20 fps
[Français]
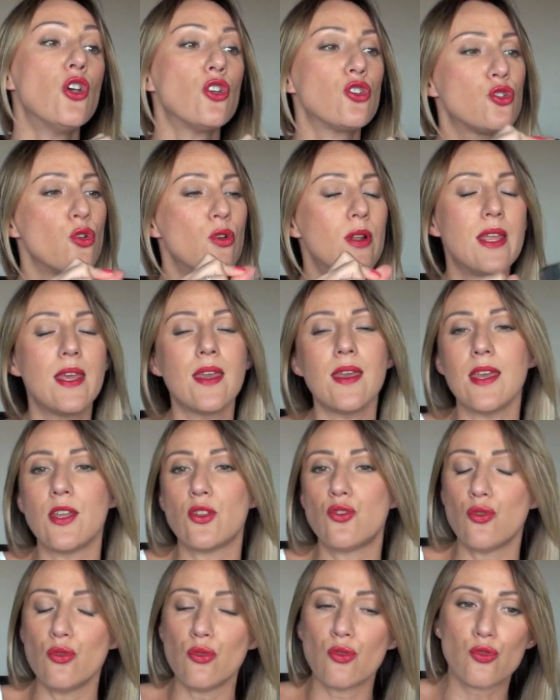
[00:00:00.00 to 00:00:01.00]
Ce lait
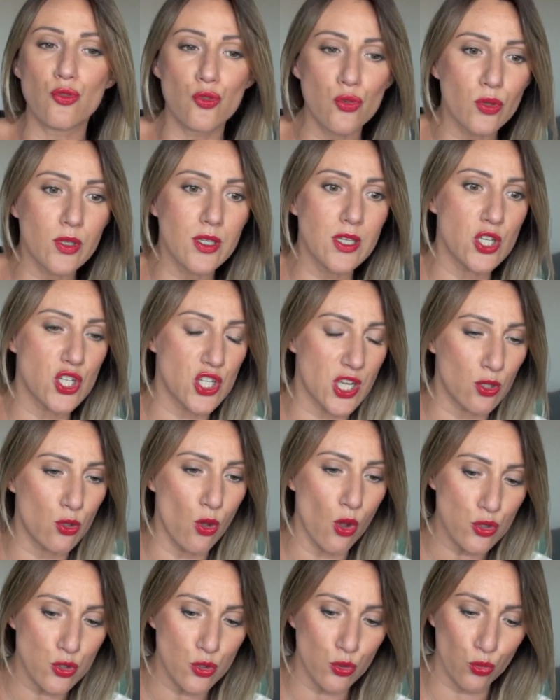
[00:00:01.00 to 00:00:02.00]
est une tuerie,
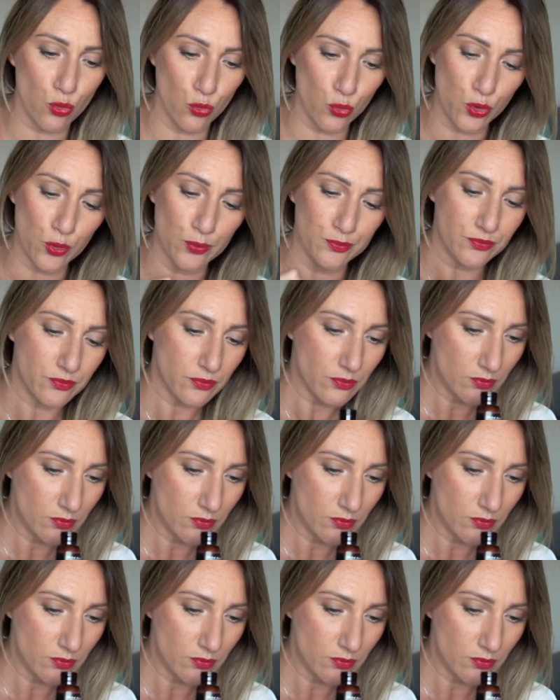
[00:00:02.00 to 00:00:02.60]
j'adore ce truc.